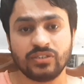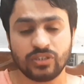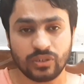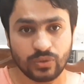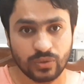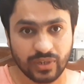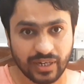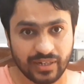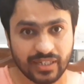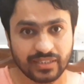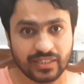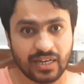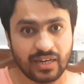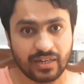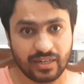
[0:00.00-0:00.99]
शुरू करने
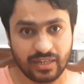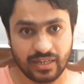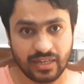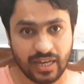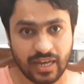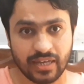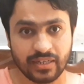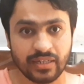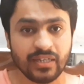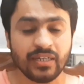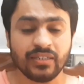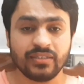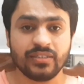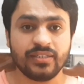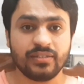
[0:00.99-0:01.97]
जा रही है
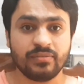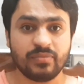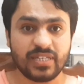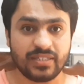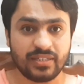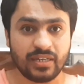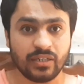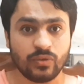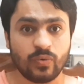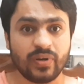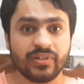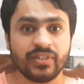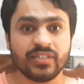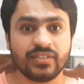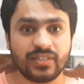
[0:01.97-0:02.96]
जिसमें से
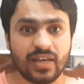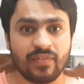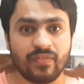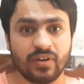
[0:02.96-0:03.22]
27